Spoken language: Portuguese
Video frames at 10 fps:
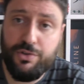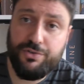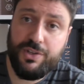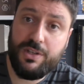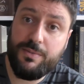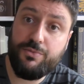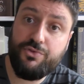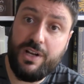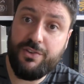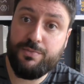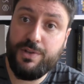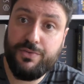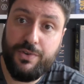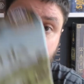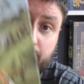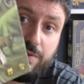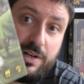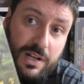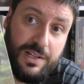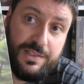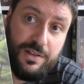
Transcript: gostei também muito de jogar este mês foi o Clans